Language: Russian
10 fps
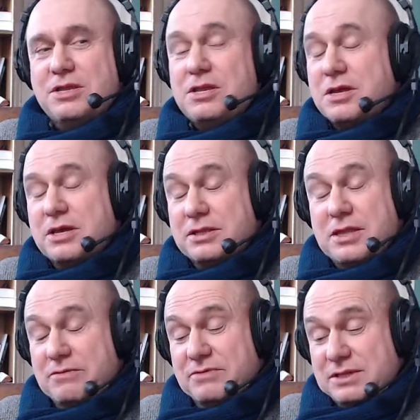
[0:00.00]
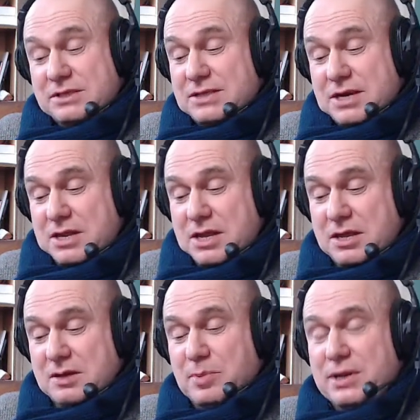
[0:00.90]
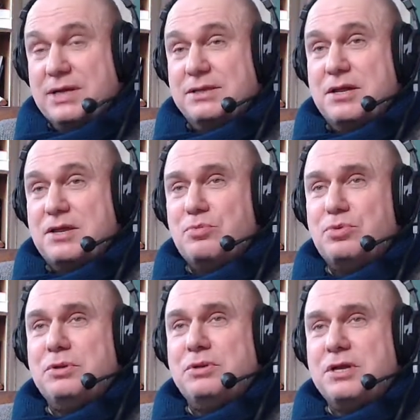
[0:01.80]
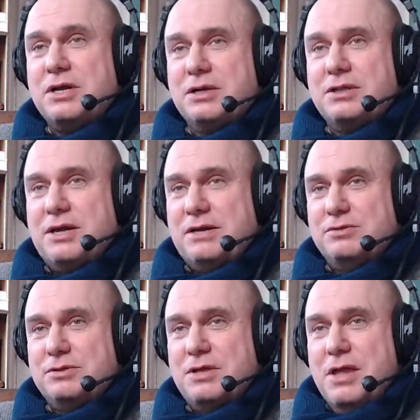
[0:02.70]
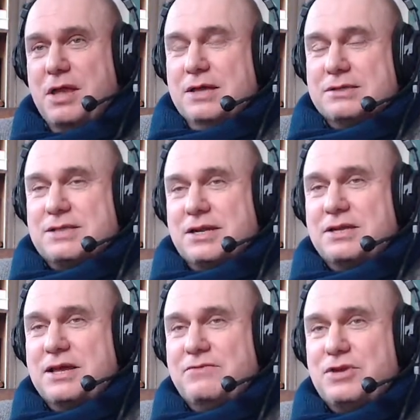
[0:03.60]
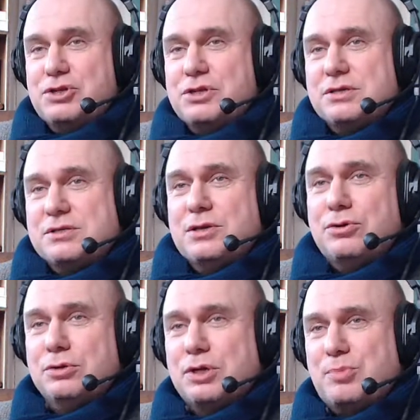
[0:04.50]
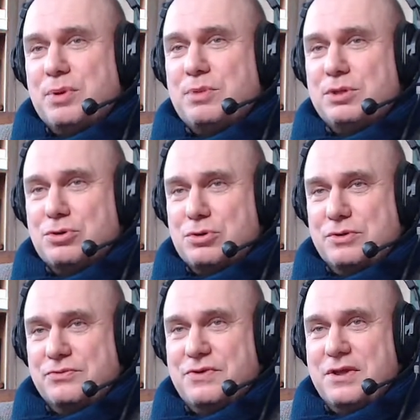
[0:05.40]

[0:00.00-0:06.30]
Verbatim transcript: Никогда. В этой стране порядка не будет никогда. Вот страна вечно зеленых помидоров.